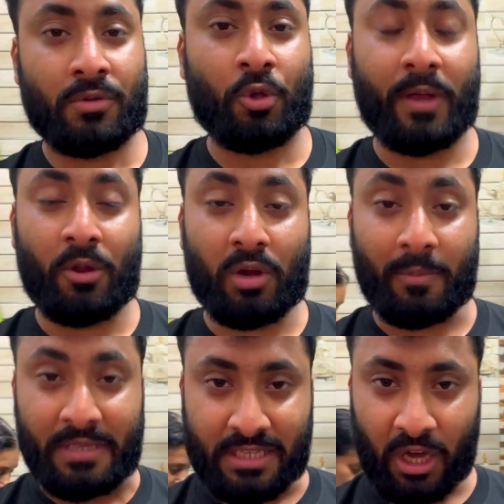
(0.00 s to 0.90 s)
तो भाई लोग
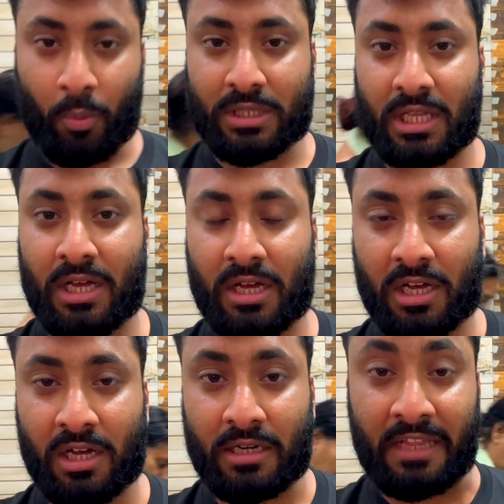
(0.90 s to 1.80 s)
अभी क्या हुआ था
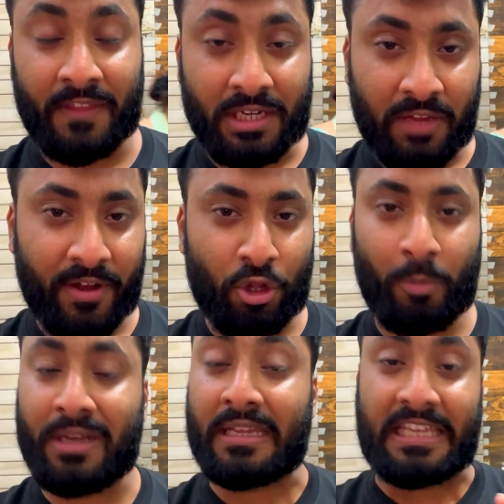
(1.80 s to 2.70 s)
डिनर की वीडियो
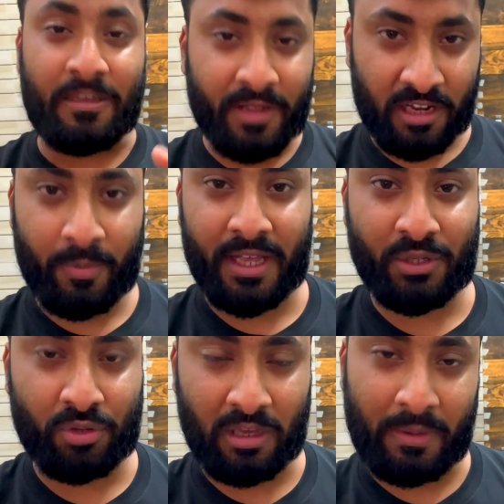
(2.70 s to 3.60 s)
मैं नहीं बना पाया
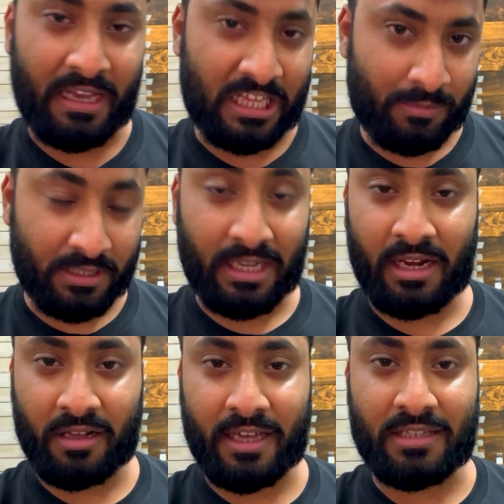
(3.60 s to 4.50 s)
क्योंकि अभी यासमीन के
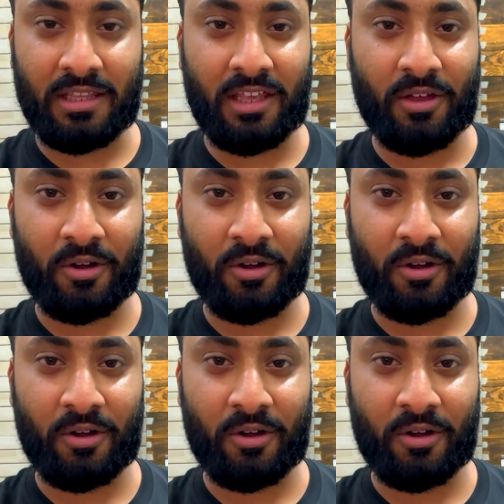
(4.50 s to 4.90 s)
लग गई थी